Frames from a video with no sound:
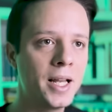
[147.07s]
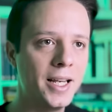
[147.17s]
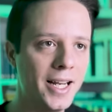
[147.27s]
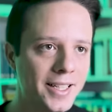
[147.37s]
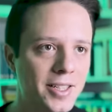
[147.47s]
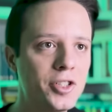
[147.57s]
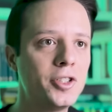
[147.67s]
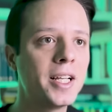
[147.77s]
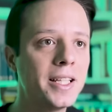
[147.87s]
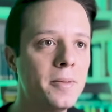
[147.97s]

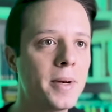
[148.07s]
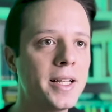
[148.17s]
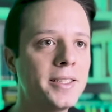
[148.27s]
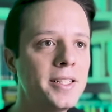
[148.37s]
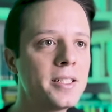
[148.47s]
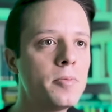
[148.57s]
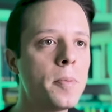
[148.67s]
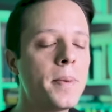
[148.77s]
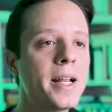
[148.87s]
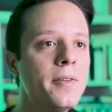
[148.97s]
l'elettricità e il magnetismo
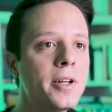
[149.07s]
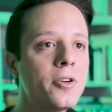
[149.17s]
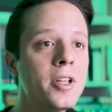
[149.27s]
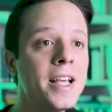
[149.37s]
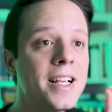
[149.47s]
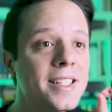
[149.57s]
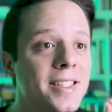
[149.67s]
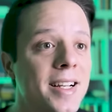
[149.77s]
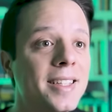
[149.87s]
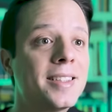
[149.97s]
apparivano
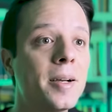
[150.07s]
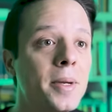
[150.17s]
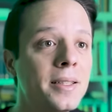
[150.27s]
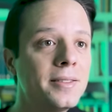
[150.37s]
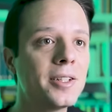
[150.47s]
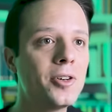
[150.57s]
strettamente